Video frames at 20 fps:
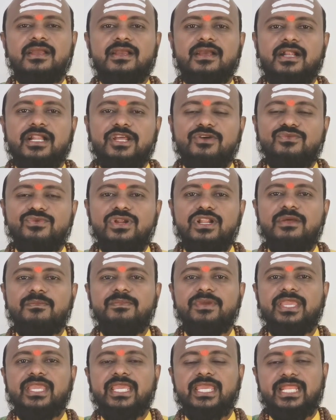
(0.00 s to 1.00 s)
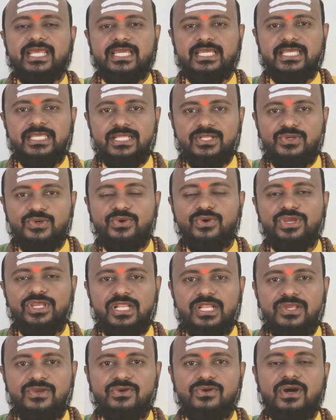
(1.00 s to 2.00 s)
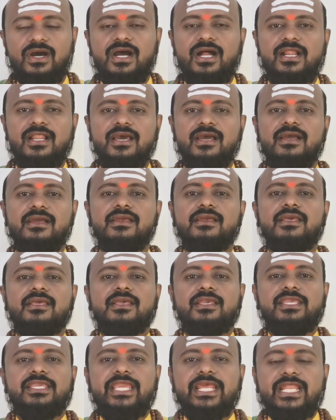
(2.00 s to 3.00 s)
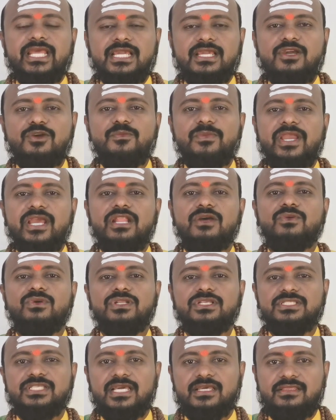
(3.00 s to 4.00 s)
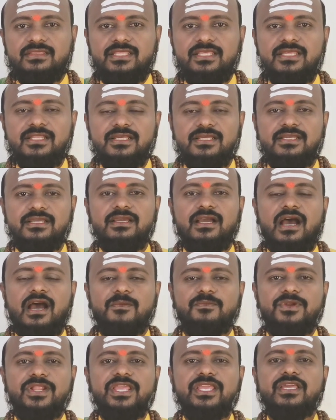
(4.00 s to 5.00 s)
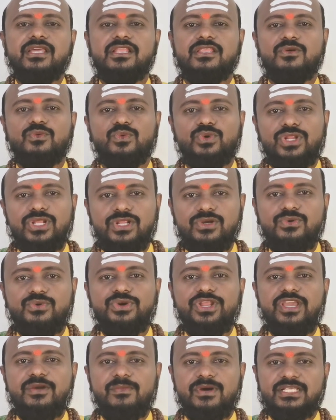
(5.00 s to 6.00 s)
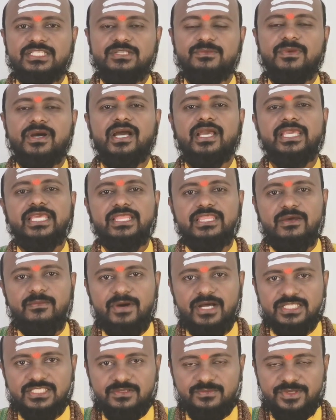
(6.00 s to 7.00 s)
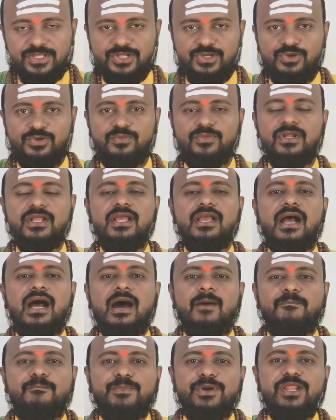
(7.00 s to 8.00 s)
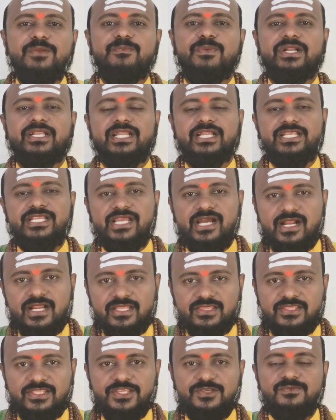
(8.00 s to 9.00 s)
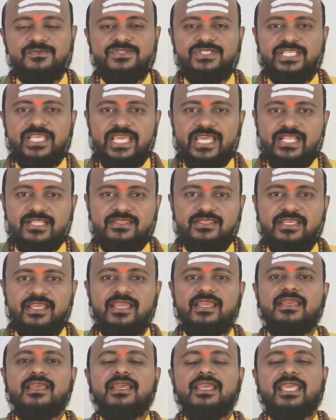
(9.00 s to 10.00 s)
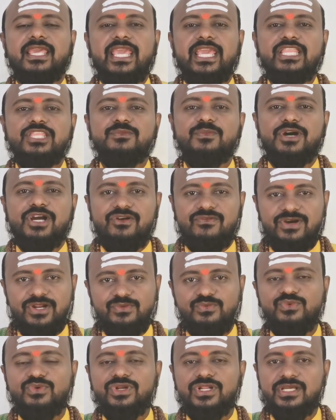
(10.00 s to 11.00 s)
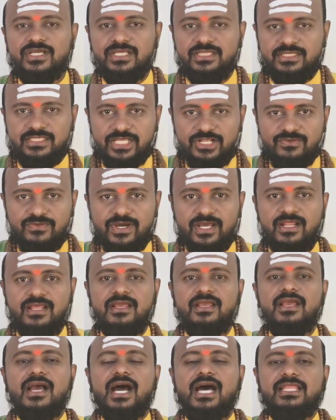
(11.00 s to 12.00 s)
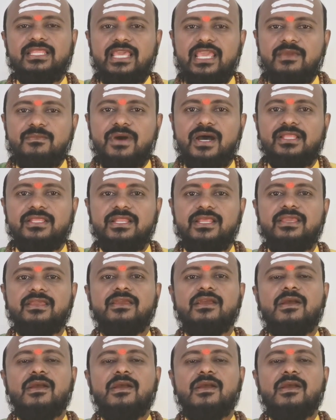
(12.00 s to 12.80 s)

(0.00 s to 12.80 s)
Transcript: கடவுள் நம்பிக்கை எனக்கு இருக்கோ இல்லையோ ஆனால் எனக்கு மேலே ஒரு சக்தி இருக்குது அப்படிங்கிறத உணரக்கூடிய மாதமாக இந்த மாதம் இருக்கும் அப்படிப்பட்ட ஞானத்தையும் சேர்த்தே கேது பகவான் உங்களுக்கு தருவார் அதே மாதிரி